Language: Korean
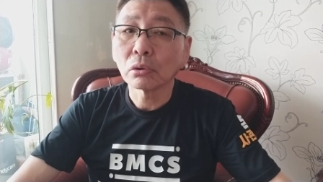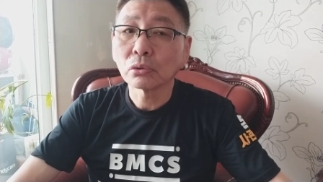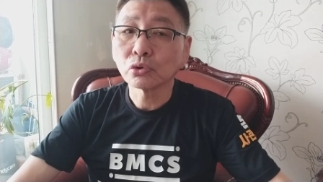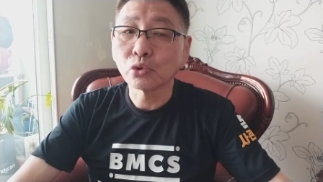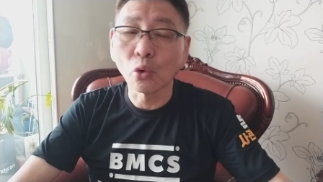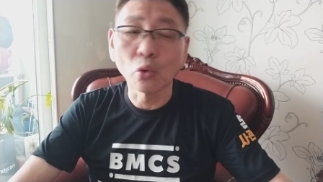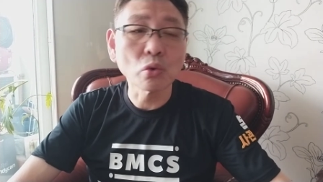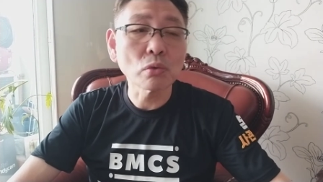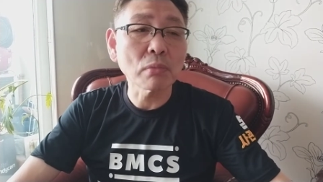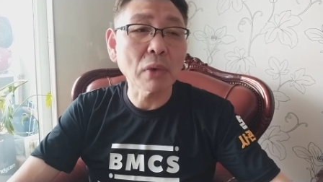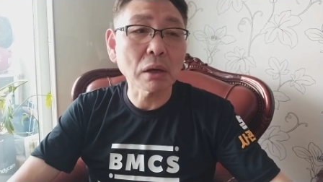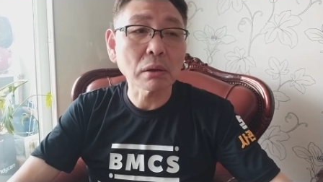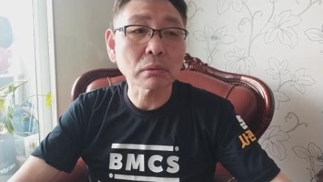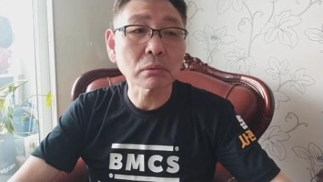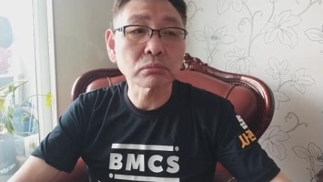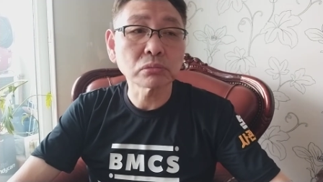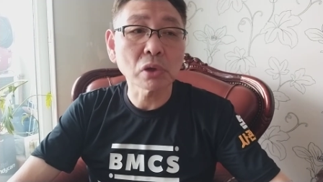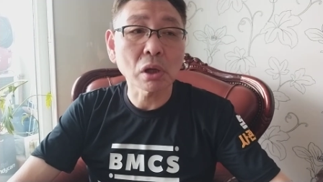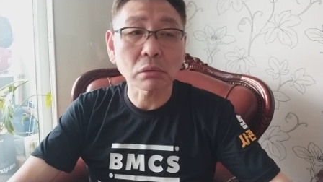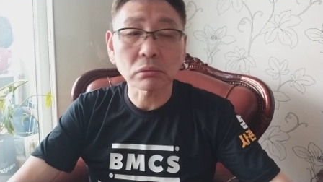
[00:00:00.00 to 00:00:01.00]
좋은 마
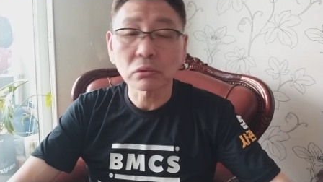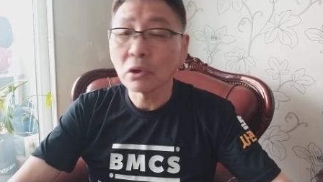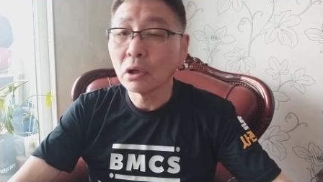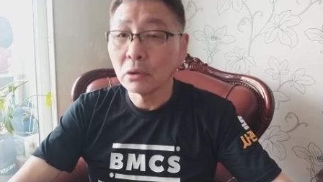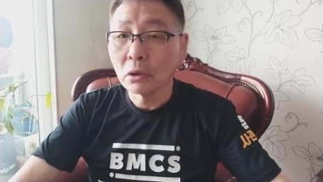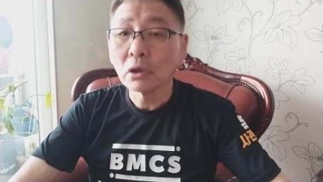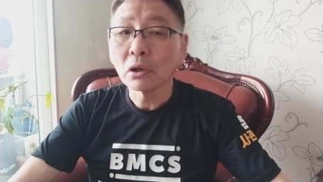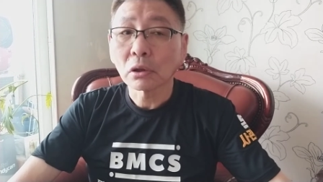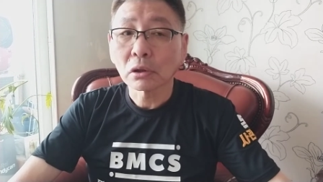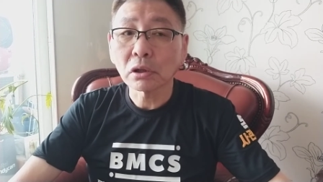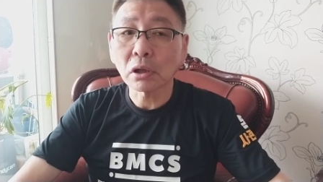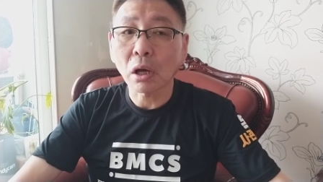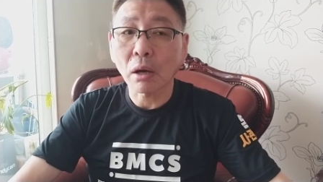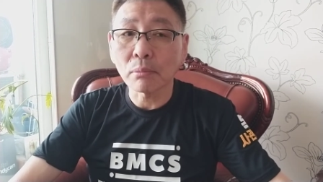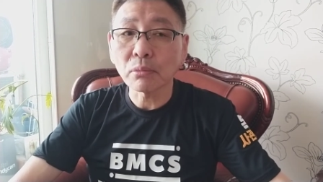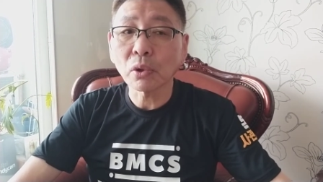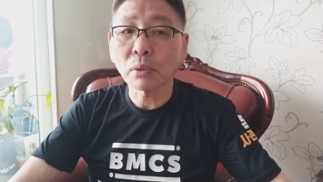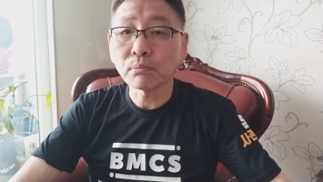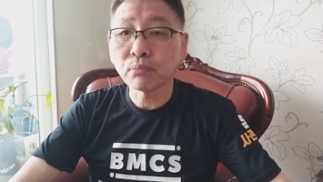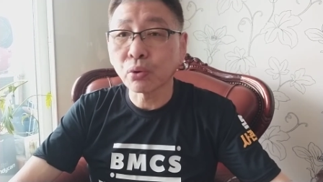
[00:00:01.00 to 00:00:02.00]
그냥 그냥
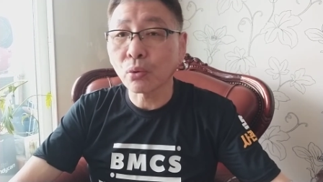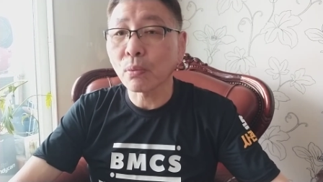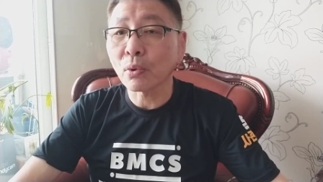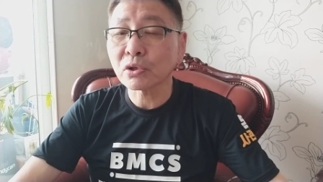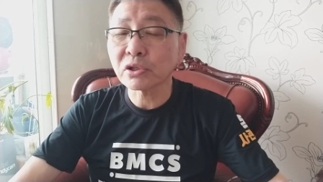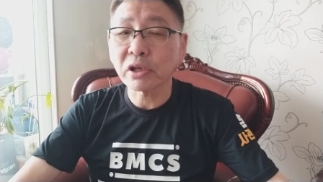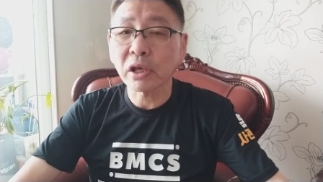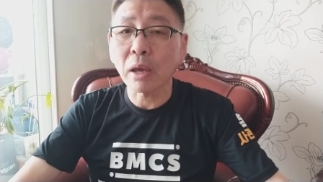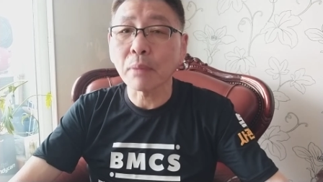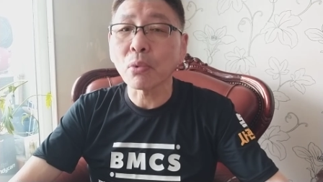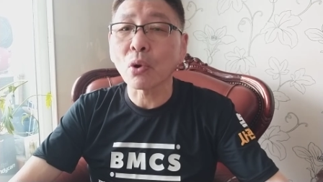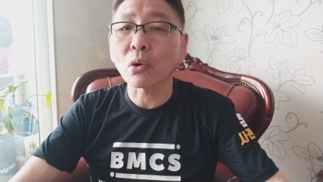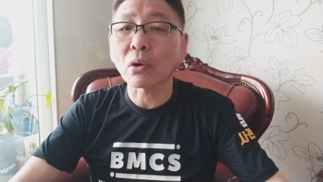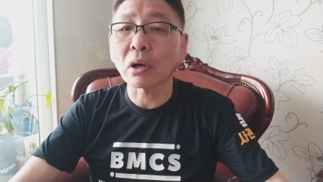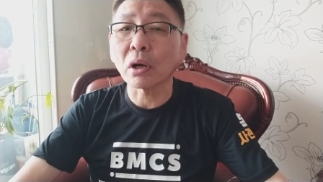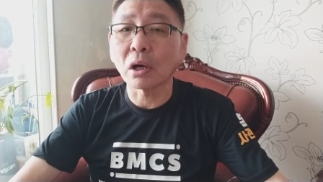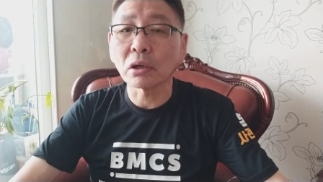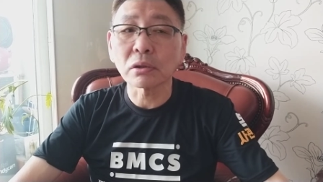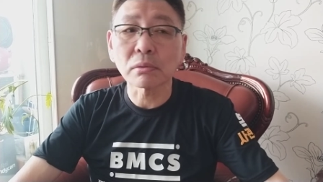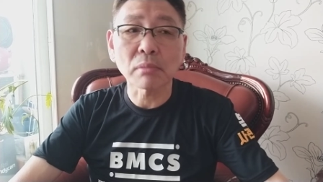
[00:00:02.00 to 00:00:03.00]
한번 프로복싱
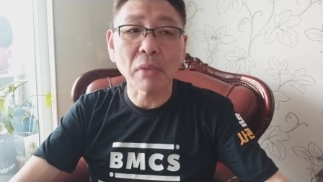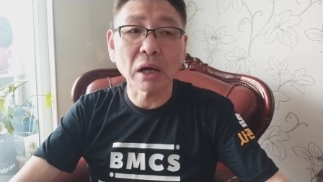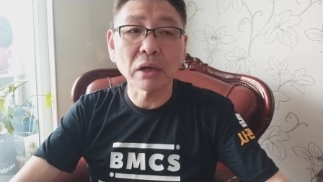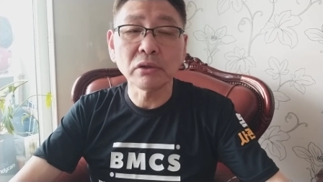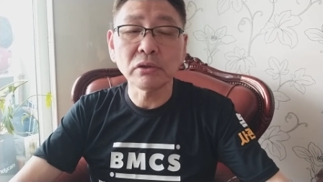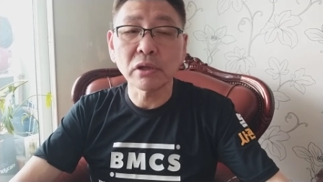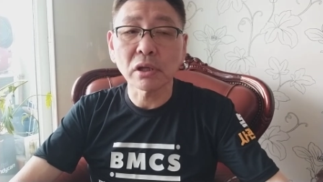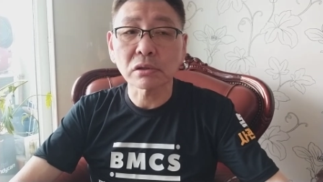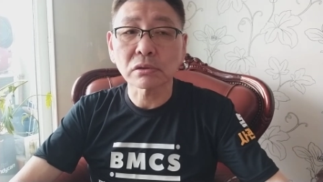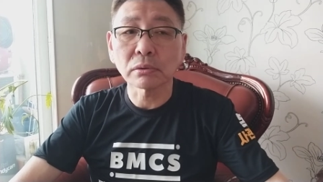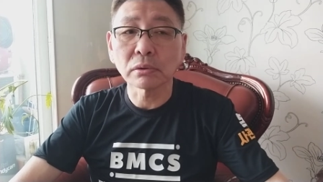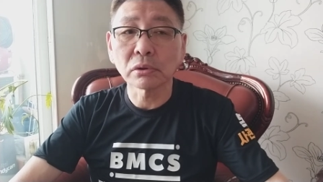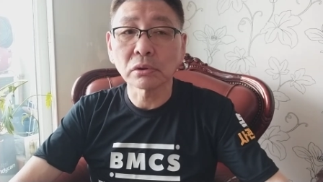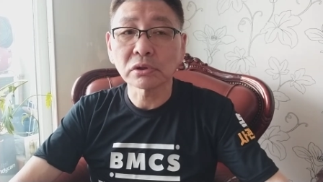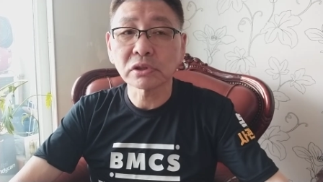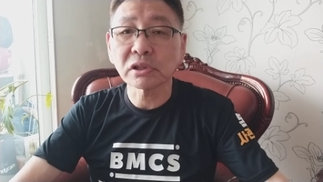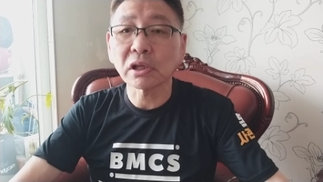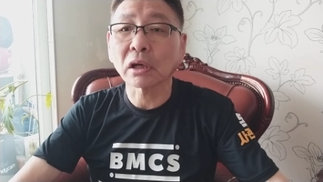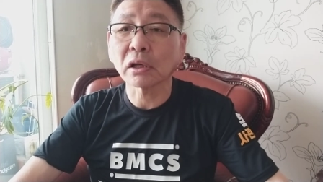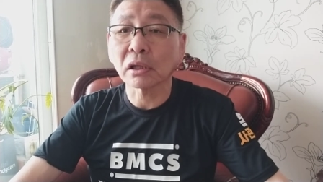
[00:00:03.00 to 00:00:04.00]
해볼까 하는 마인드에서
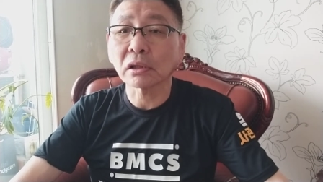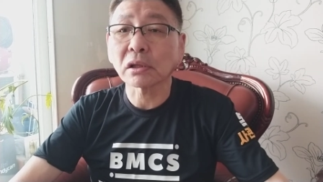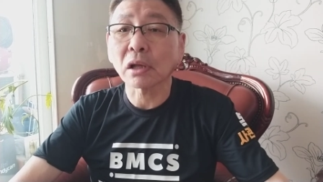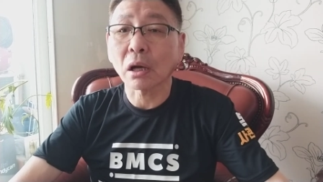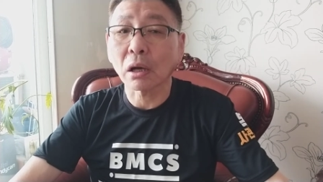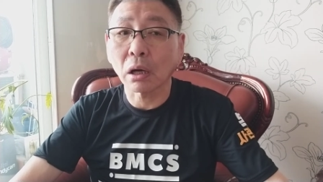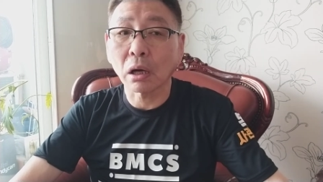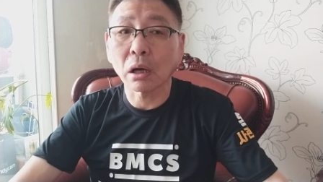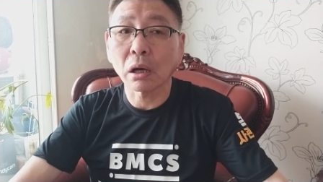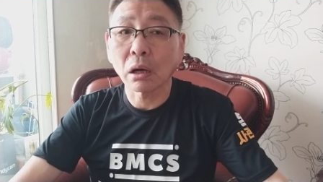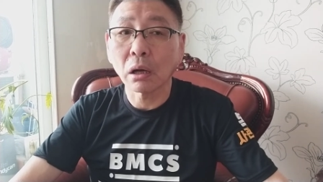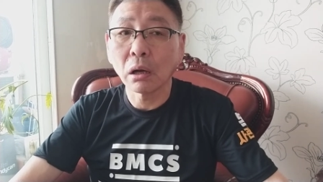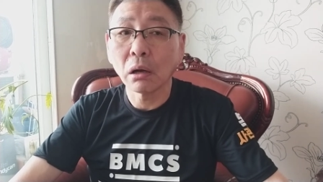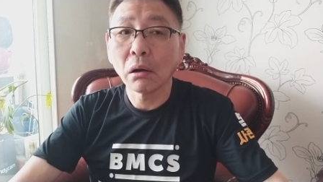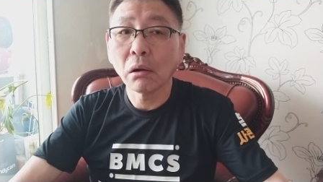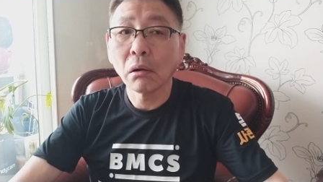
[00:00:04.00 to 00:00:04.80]
시작했다가